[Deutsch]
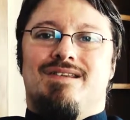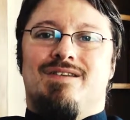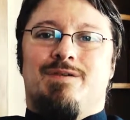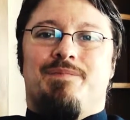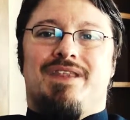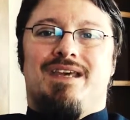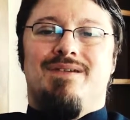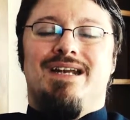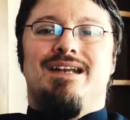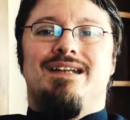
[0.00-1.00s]
So, ich habe
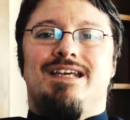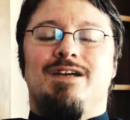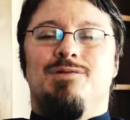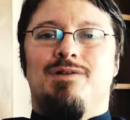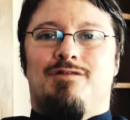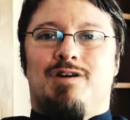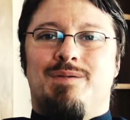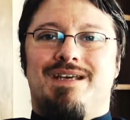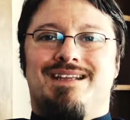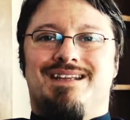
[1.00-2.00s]
hier eine Energiekugel vor
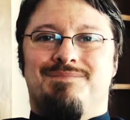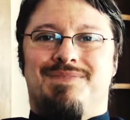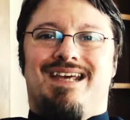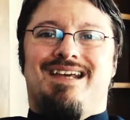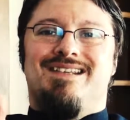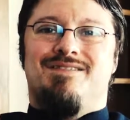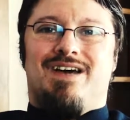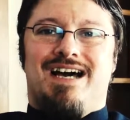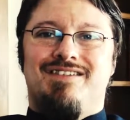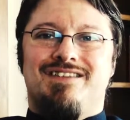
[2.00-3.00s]
mir, mit der ich jetzt einfach
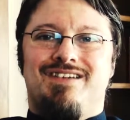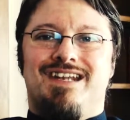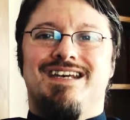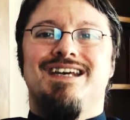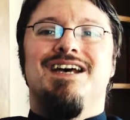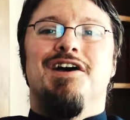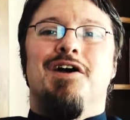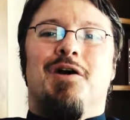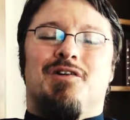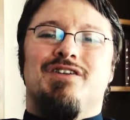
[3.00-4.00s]
arbeiten werde
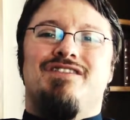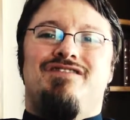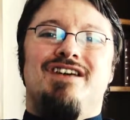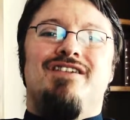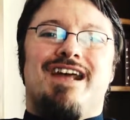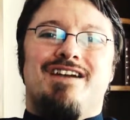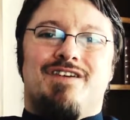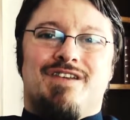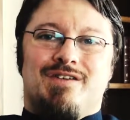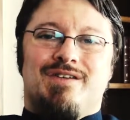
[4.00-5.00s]
und wir werden einfach
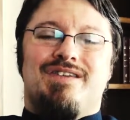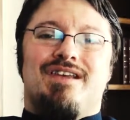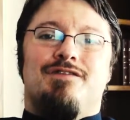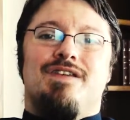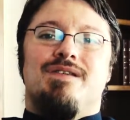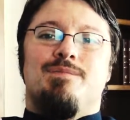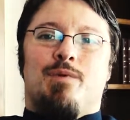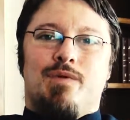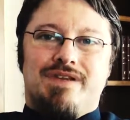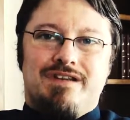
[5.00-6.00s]
so uns auf diese
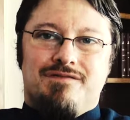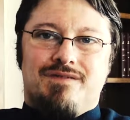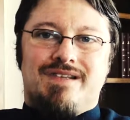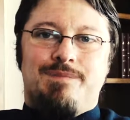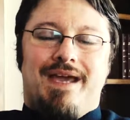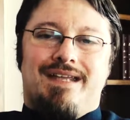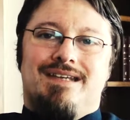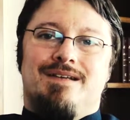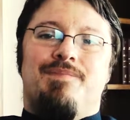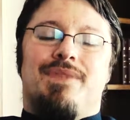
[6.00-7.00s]
positiven
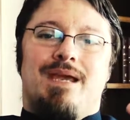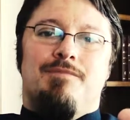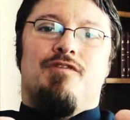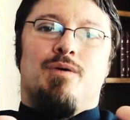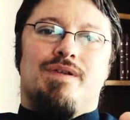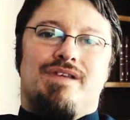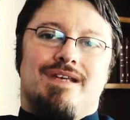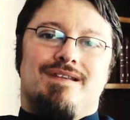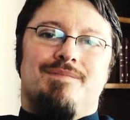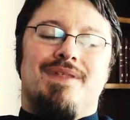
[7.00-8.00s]
Aspekte eben fokussieren.